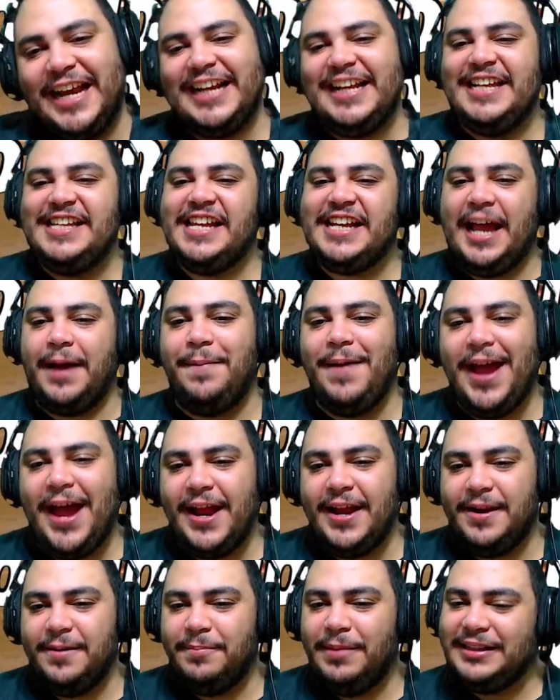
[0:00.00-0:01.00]
لي دي
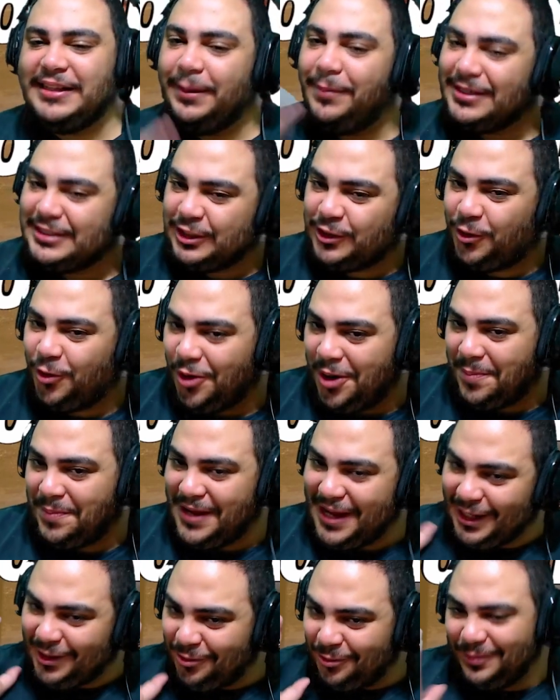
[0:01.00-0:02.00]
كمان ما انت ماسك كوره
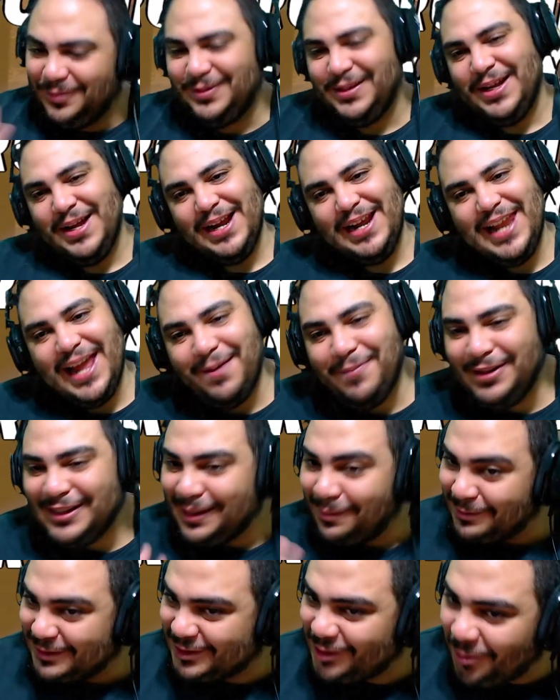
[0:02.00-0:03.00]
بايد وب... لا ما انت
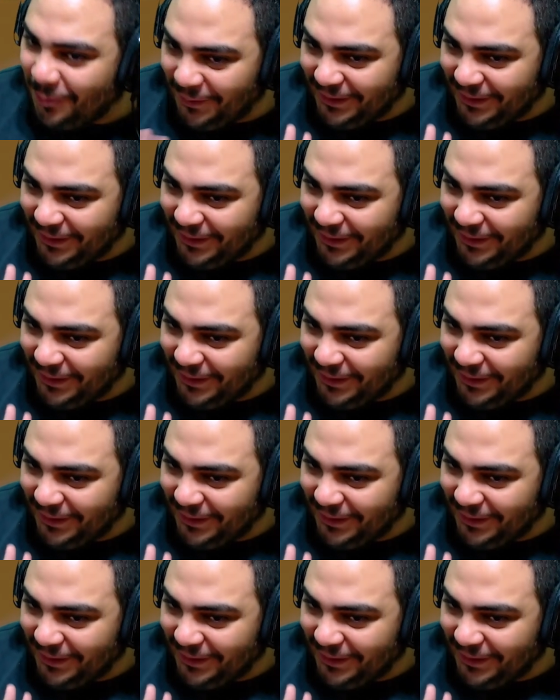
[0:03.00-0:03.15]
من الصبح